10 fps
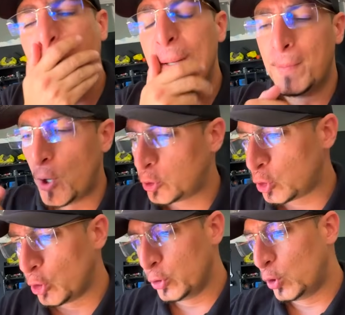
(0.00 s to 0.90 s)

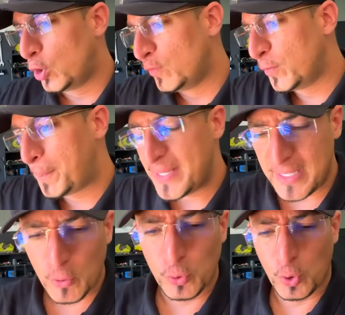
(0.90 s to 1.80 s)
Motor novo,
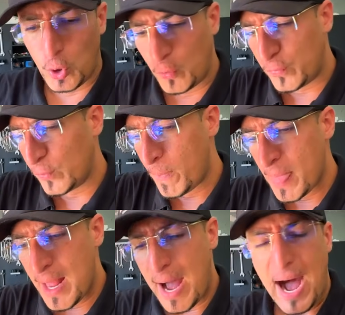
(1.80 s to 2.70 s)
pneu novo,
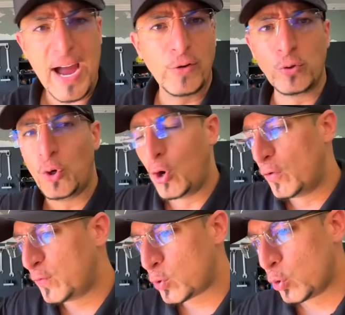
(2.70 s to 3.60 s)
raio
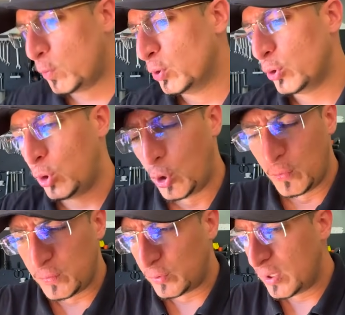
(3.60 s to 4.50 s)
novo, cubo
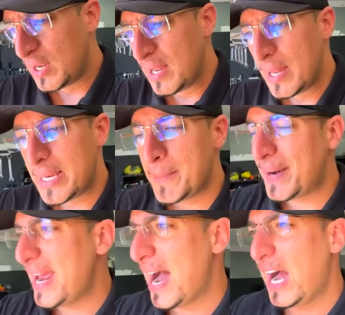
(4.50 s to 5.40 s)
novo,
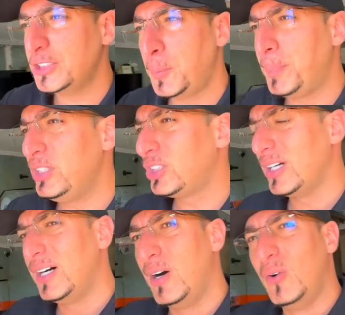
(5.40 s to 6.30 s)
embreagem,
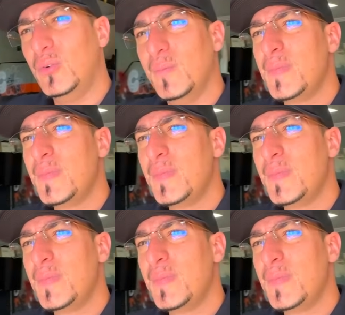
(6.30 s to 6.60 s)
pistão,